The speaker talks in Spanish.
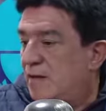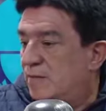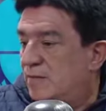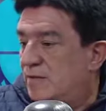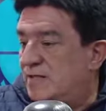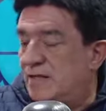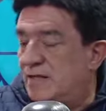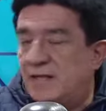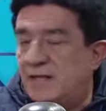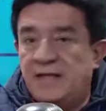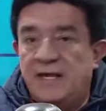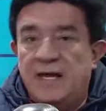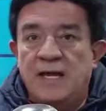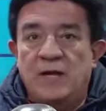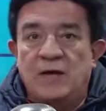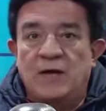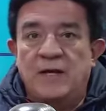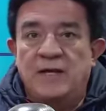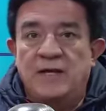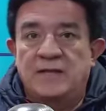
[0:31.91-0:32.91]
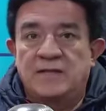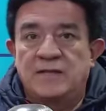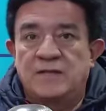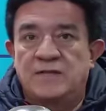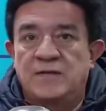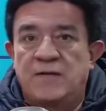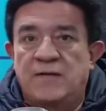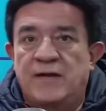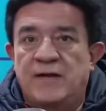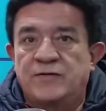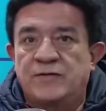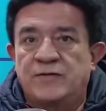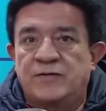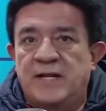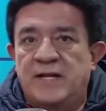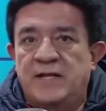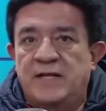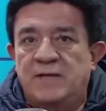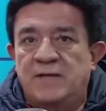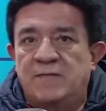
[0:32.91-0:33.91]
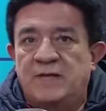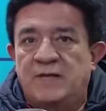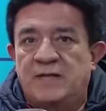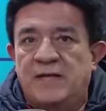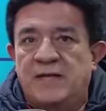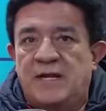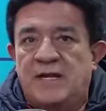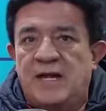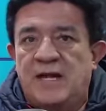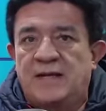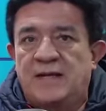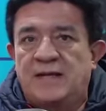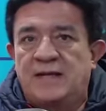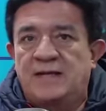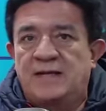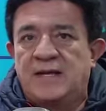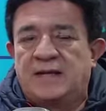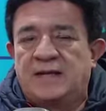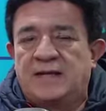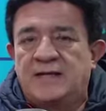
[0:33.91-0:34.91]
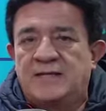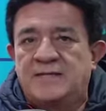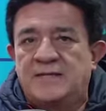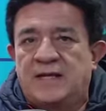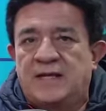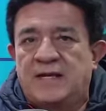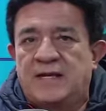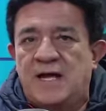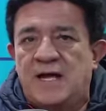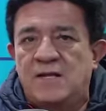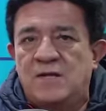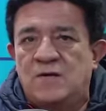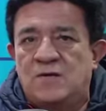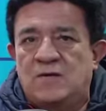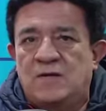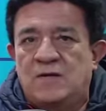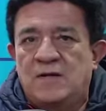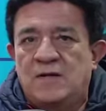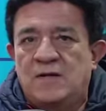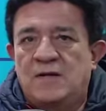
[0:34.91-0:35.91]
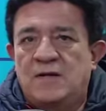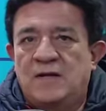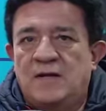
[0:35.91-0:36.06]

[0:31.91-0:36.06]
Pues en el día de hoy se nos había hecho tarde invitar a alguien de aquí cercano.